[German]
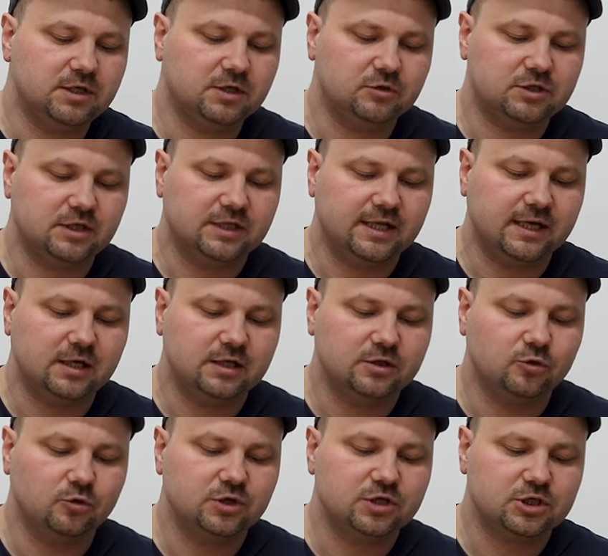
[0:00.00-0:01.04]
hier durch den Deckel
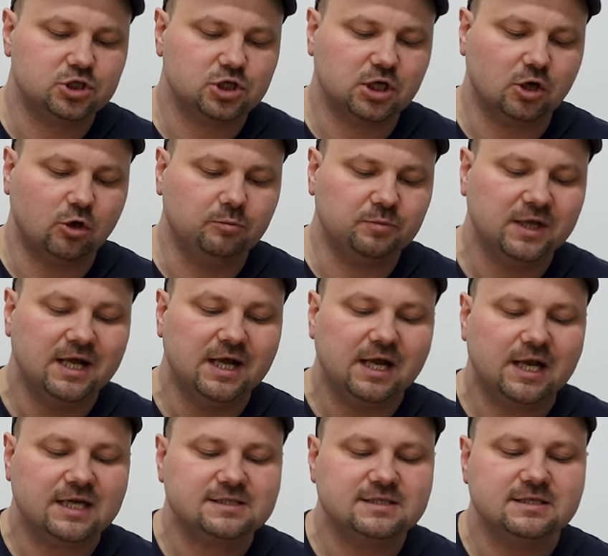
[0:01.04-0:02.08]
hindurch geschraubt,
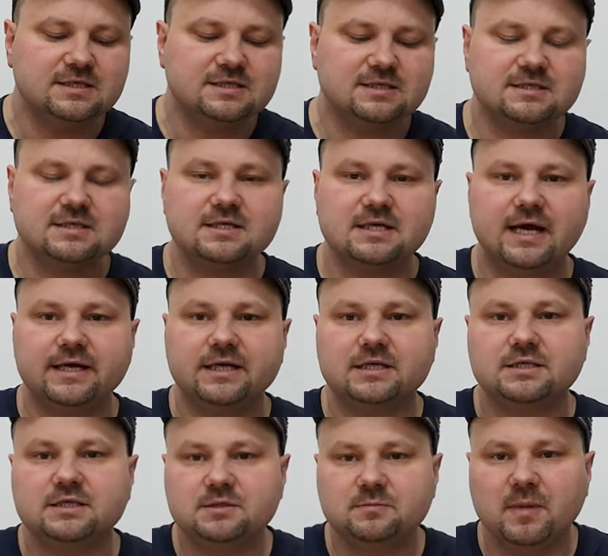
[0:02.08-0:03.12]
lassen diese sich
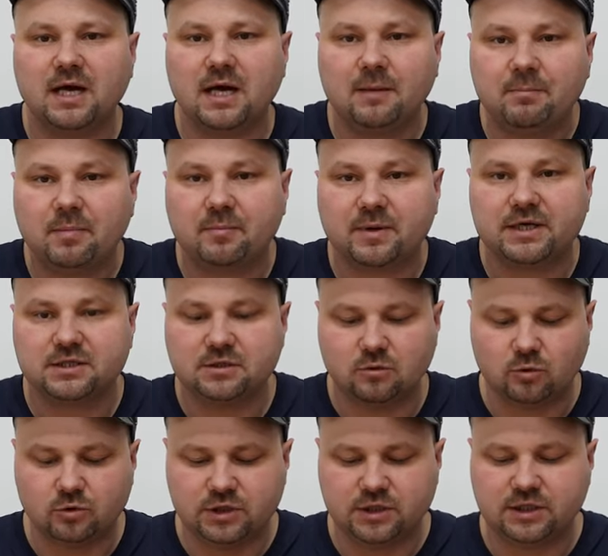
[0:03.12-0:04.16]
eigentlich nicht mehr abbrechen,
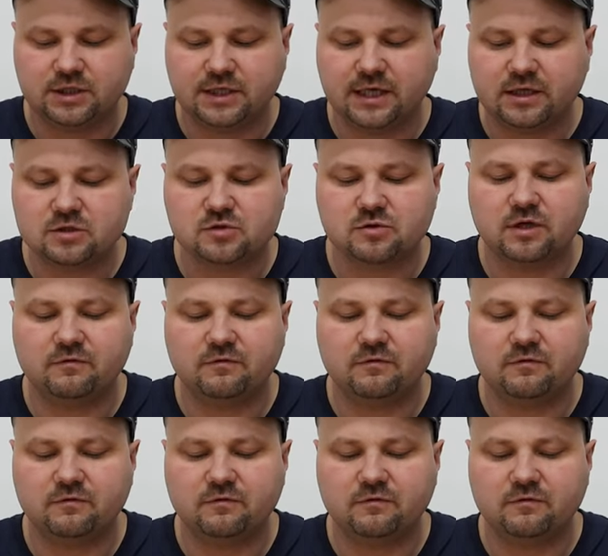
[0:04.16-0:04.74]
ohne den Deckel zu